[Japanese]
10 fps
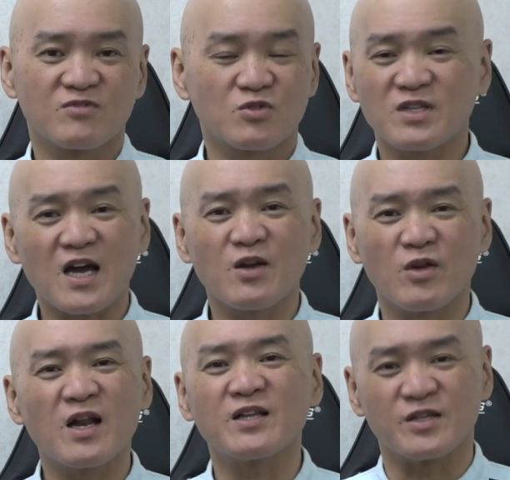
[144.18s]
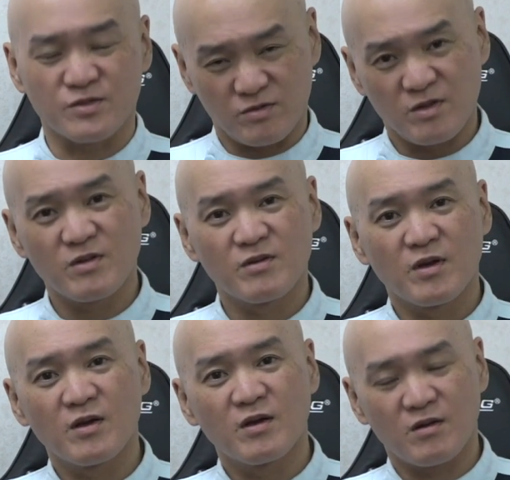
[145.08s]
その高いのいらないです、
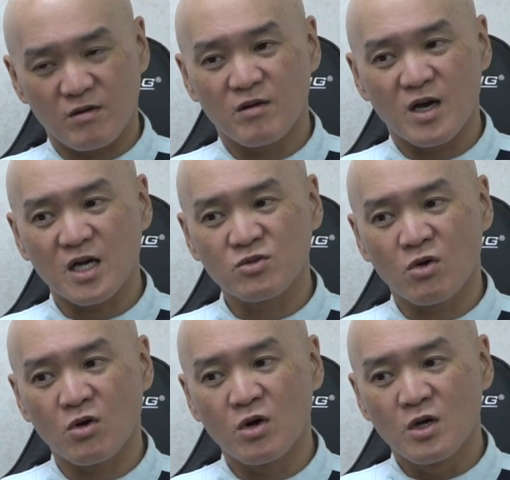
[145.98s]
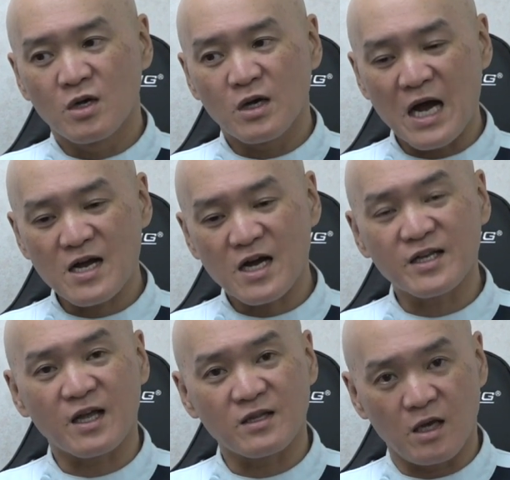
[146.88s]
うん、あの歯か
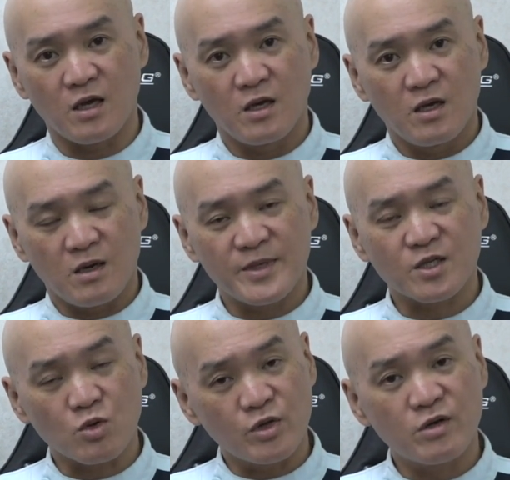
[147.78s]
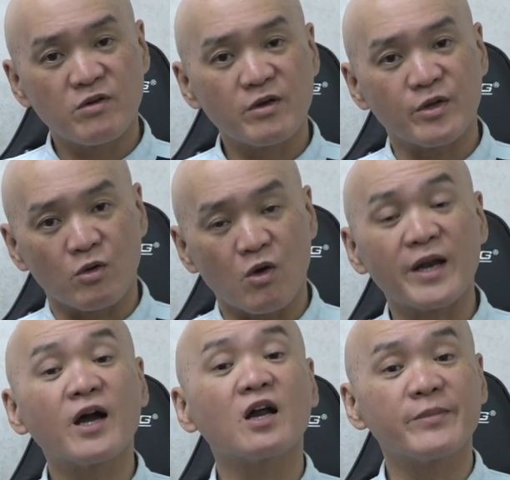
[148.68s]
けたらねまた研いでくれるけどお
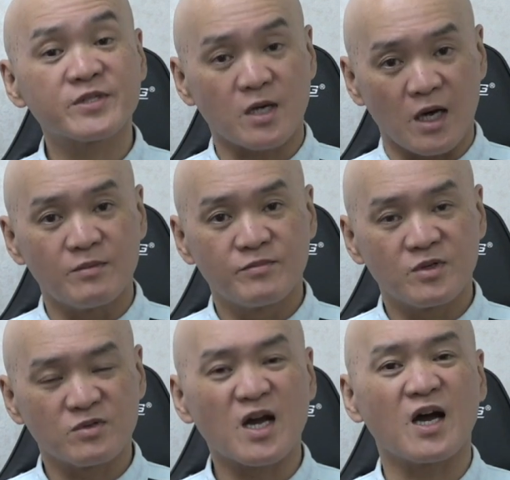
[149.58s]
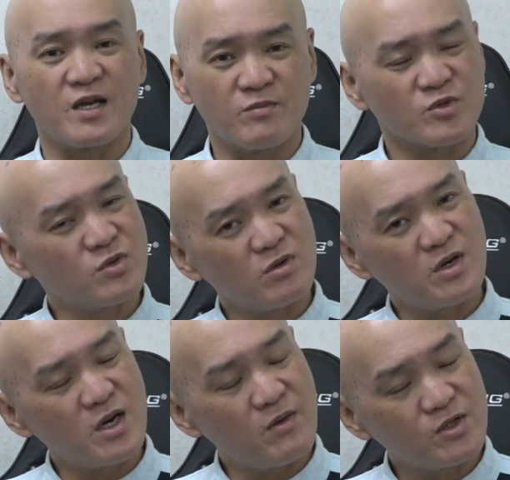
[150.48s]
金かかりますから高いもうそ
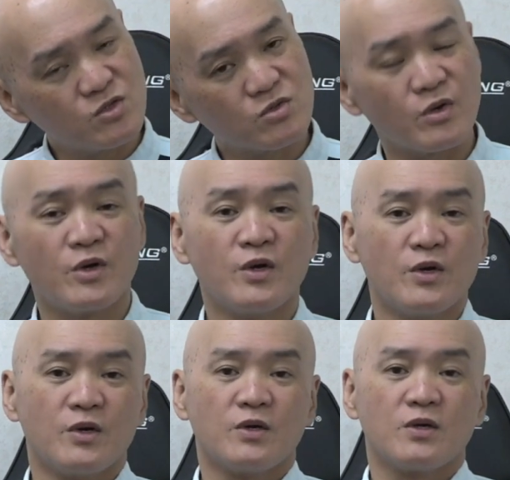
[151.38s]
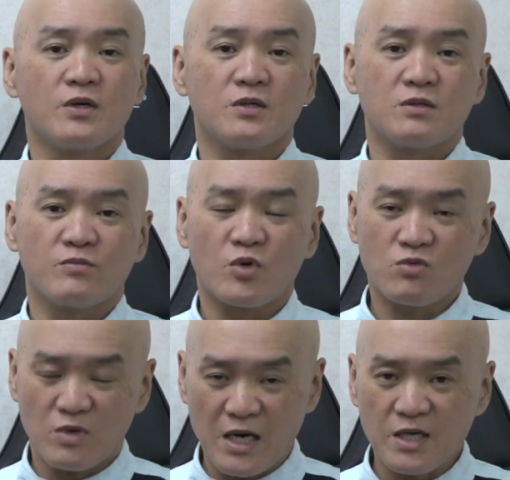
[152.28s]
れはちょっと
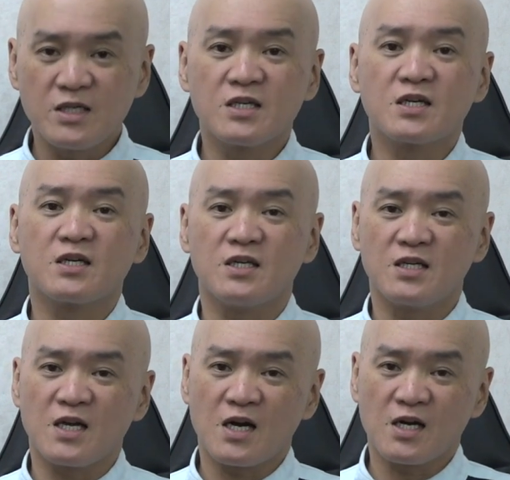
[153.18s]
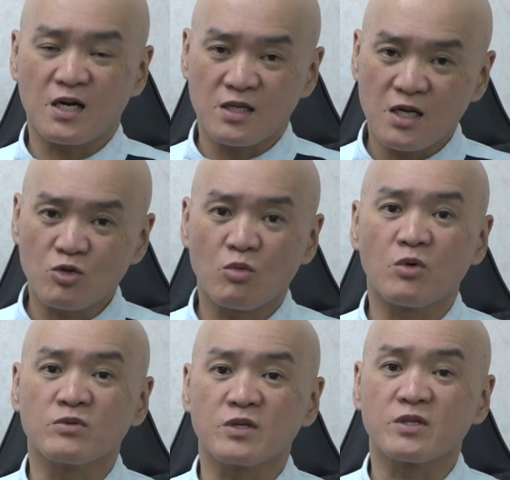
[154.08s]
僕はいいらんかなと思
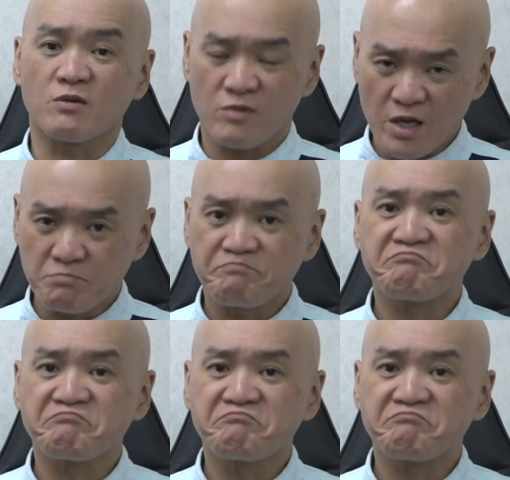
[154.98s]
うんですけどね